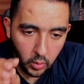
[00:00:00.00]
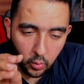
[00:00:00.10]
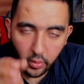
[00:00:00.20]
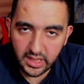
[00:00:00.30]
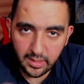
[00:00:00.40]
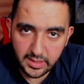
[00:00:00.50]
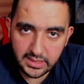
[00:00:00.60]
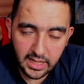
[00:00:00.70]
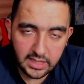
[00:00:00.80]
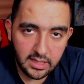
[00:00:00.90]
وانت بس
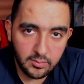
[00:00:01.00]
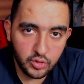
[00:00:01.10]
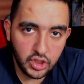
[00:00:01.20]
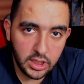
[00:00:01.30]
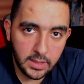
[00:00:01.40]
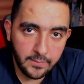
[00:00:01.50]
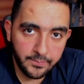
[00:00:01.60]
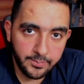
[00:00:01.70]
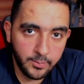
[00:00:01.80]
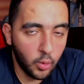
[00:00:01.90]
اللي عندك مشكله
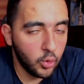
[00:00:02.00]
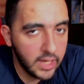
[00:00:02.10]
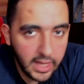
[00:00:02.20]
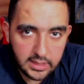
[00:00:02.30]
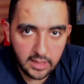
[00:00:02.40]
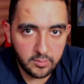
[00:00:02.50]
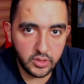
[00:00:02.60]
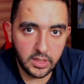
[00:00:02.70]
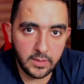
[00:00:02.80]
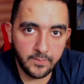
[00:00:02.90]
ما كلنا عندنا مشكله